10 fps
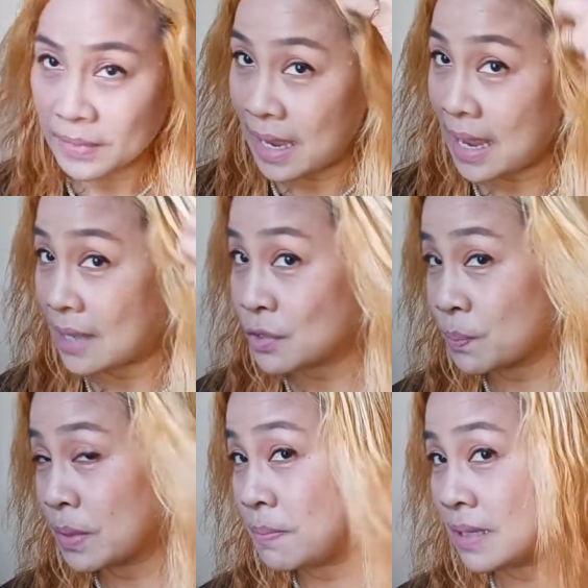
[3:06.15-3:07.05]
Ayan,
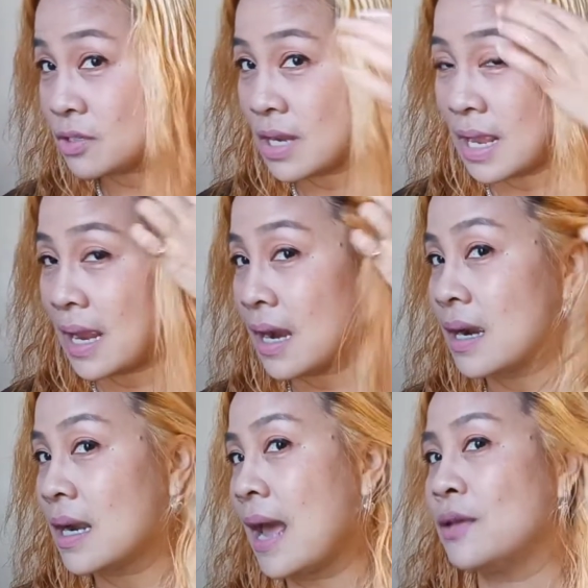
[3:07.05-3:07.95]
super bleach na hair.
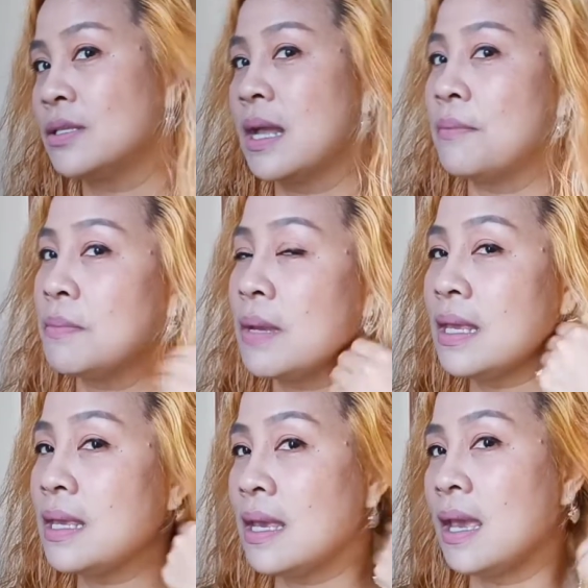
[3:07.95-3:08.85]
Inayos namin
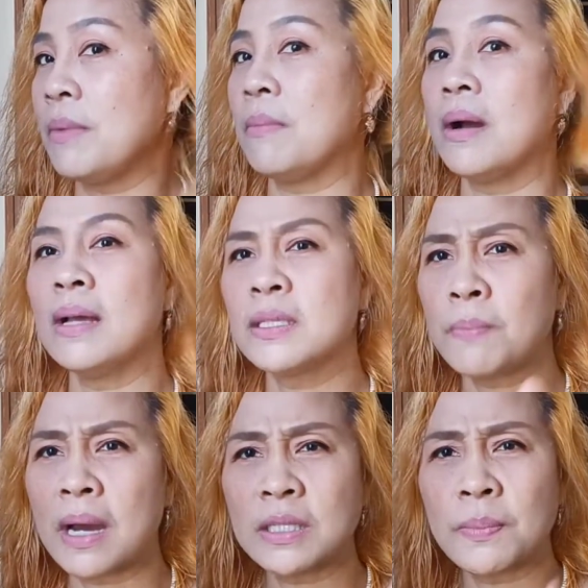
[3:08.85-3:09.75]
maigi. May mga
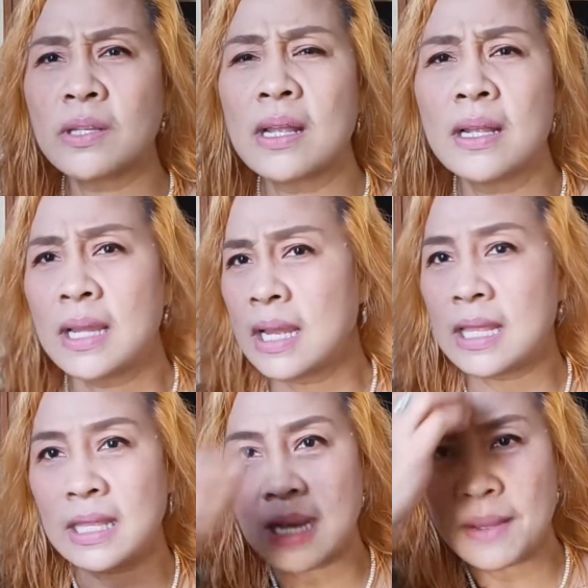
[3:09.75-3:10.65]
spots pa na
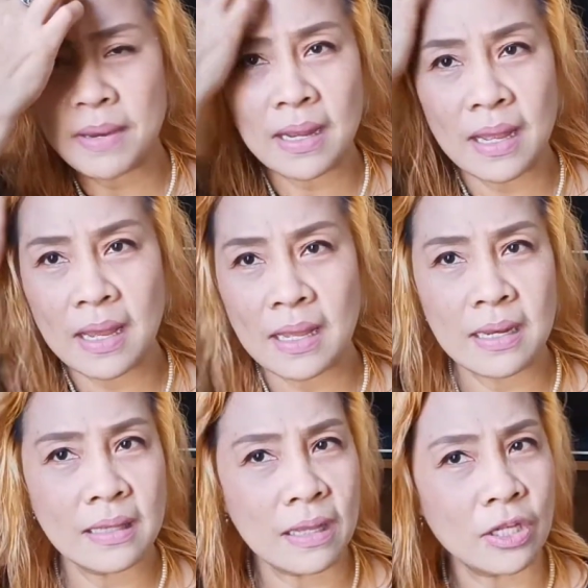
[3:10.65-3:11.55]
hindi namin na,
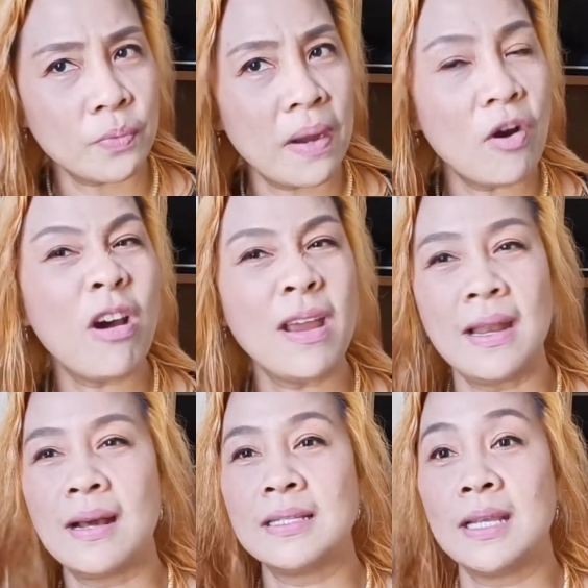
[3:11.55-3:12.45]
na-touch. Pero okay
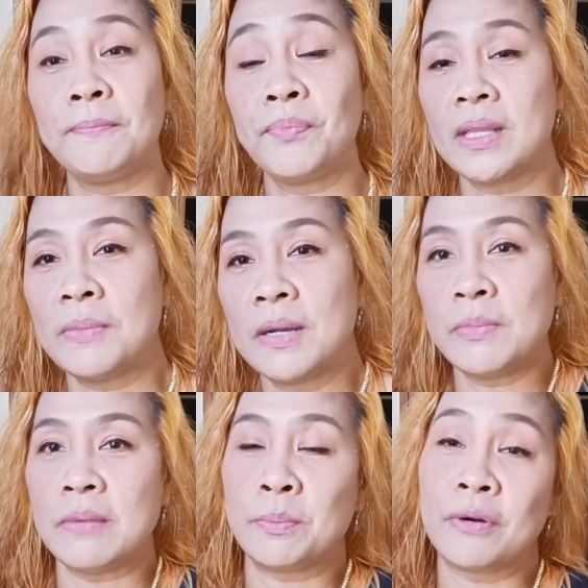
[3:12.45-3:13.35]
lang kasi hindi ba
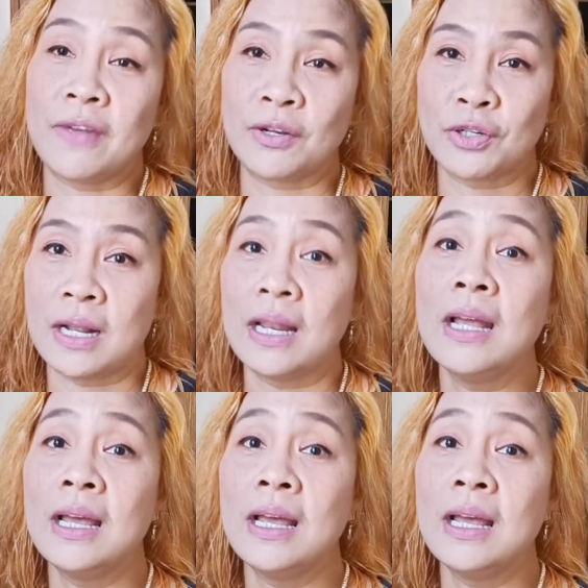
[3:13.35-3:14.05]
kami professional.